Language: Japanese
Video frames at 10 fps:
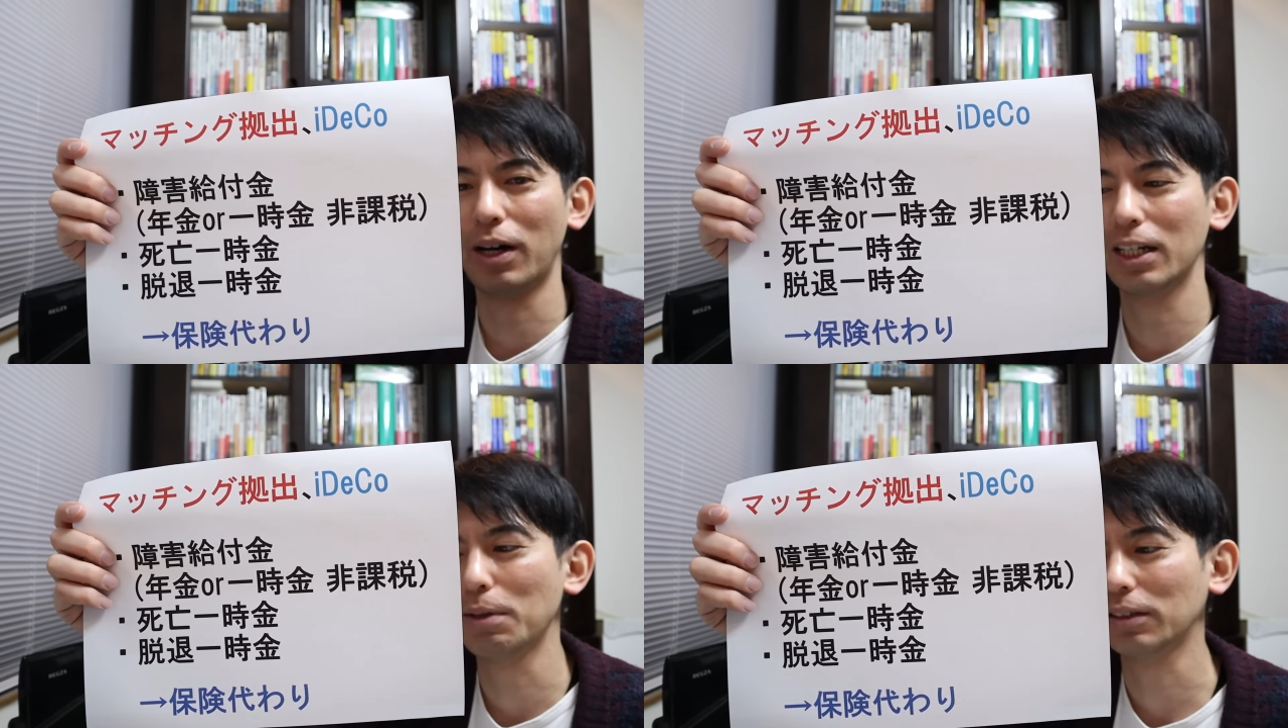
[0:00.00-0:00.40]

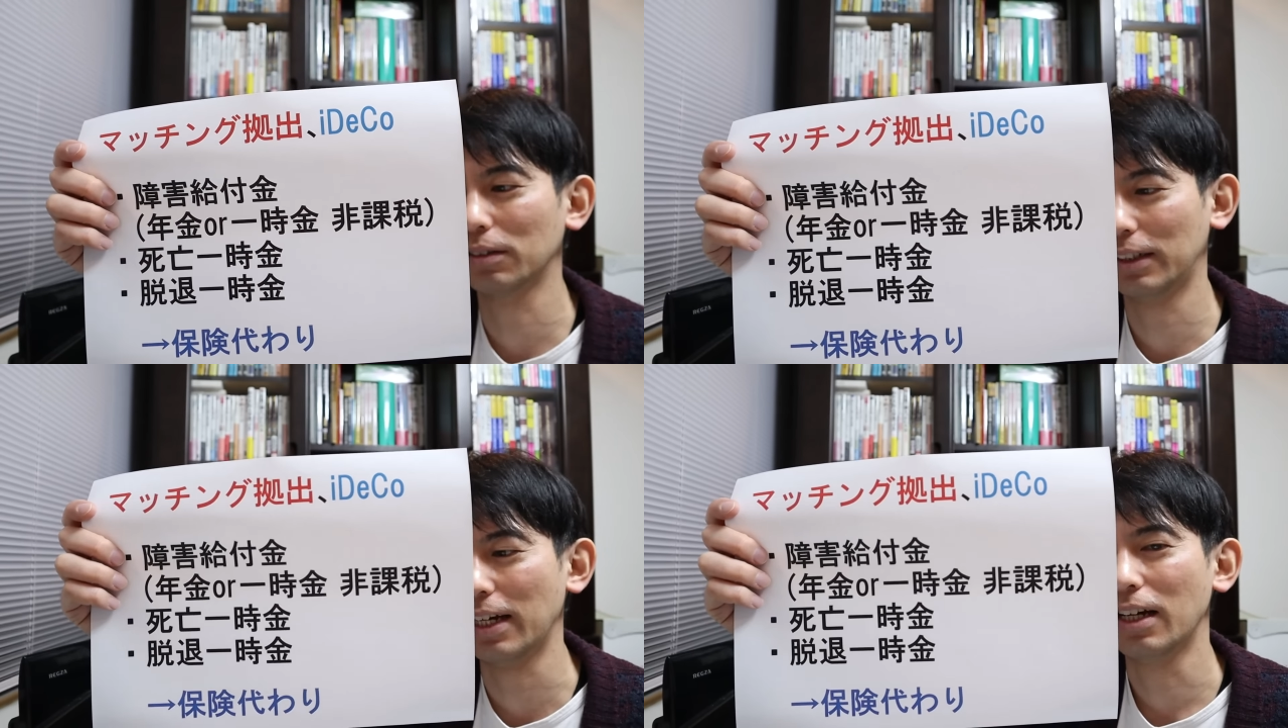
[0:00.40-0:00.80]
もあります
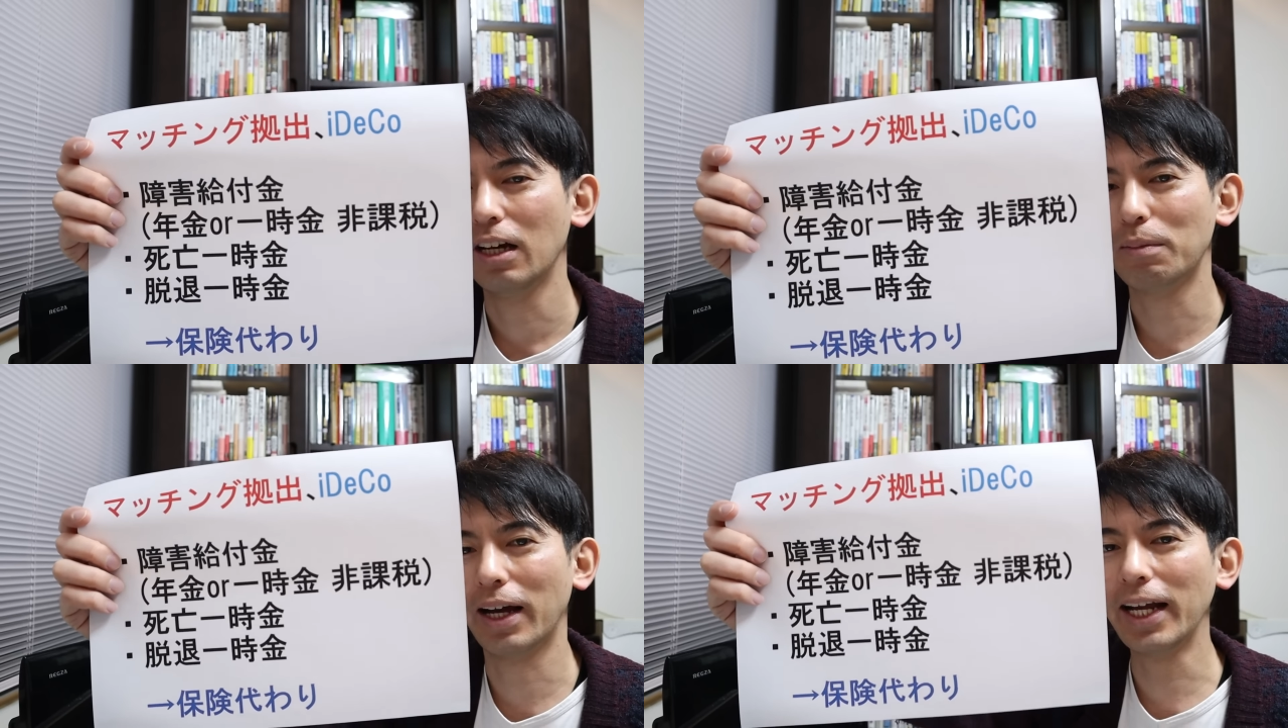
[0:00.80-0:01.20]
んで、
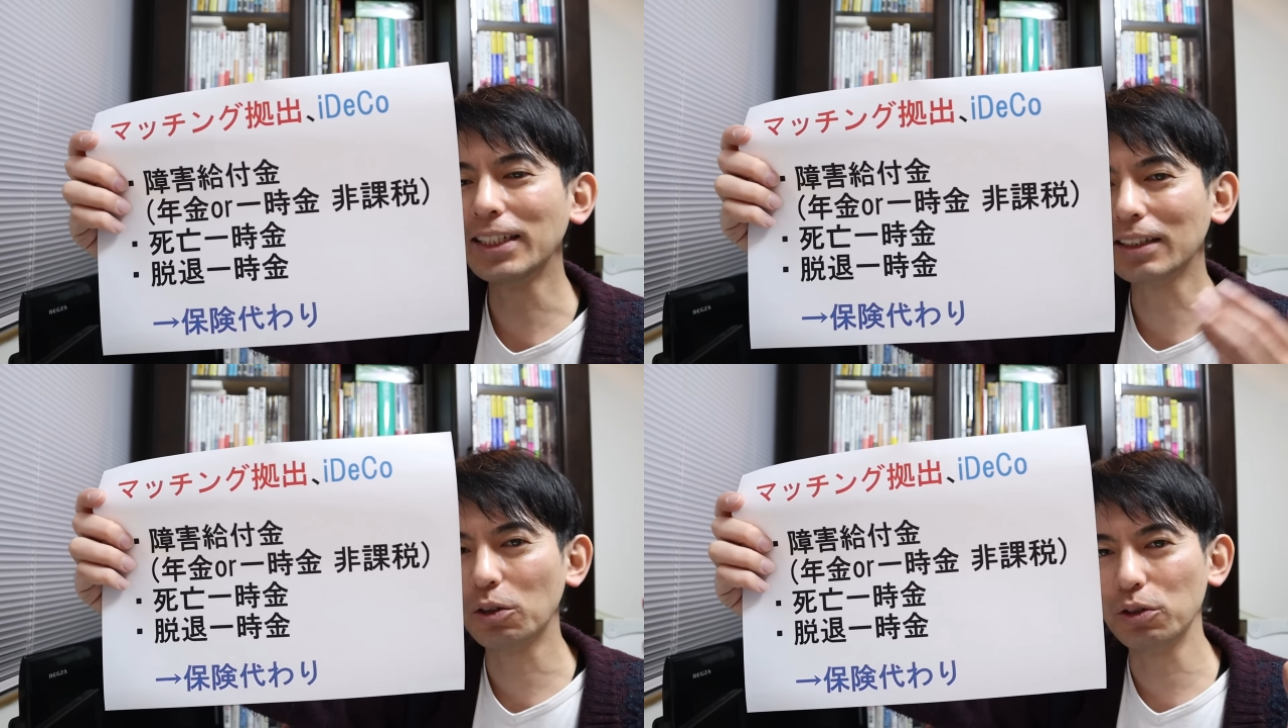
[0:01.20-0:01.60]
まあ、
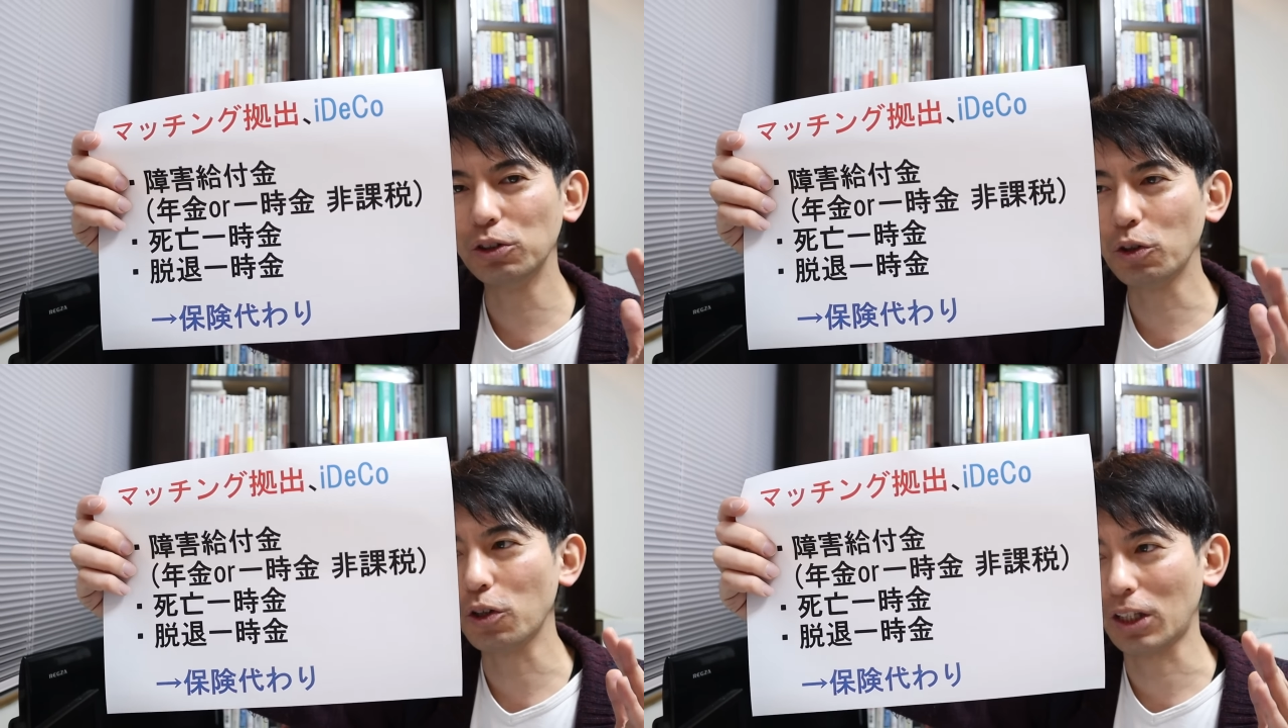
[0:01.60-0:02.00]
いざとい
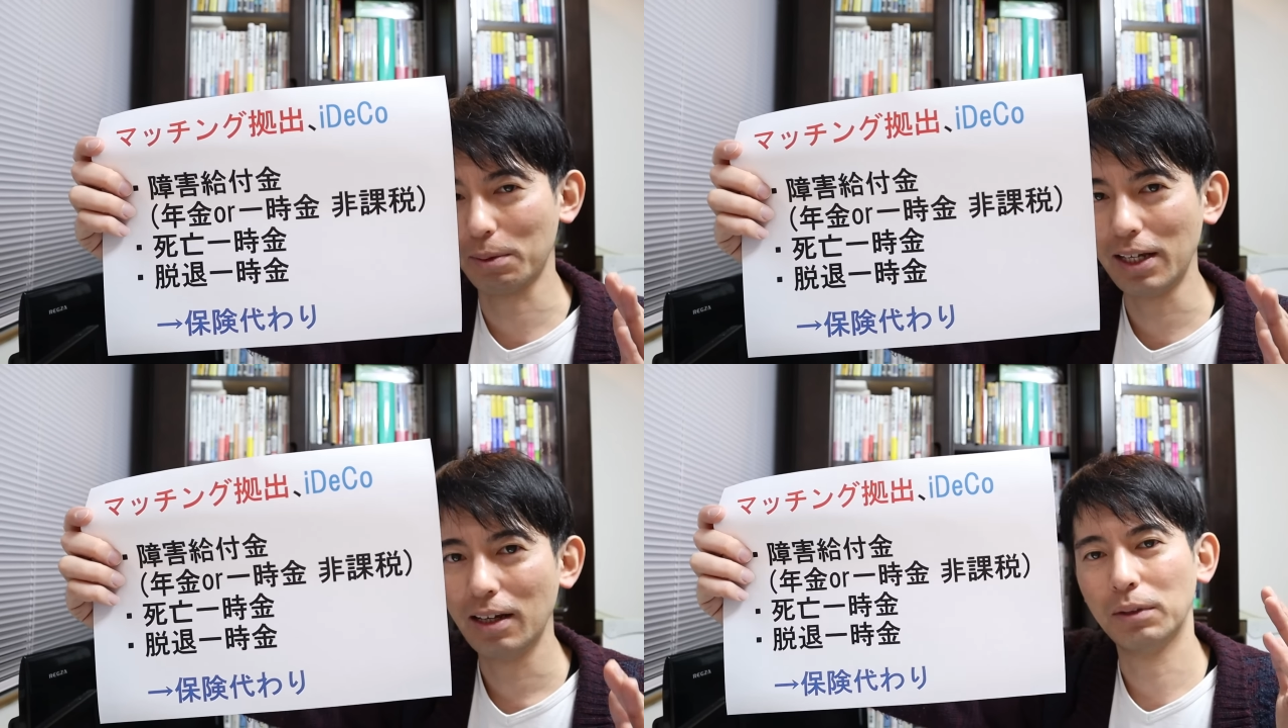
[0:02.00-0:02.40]
う時のためね、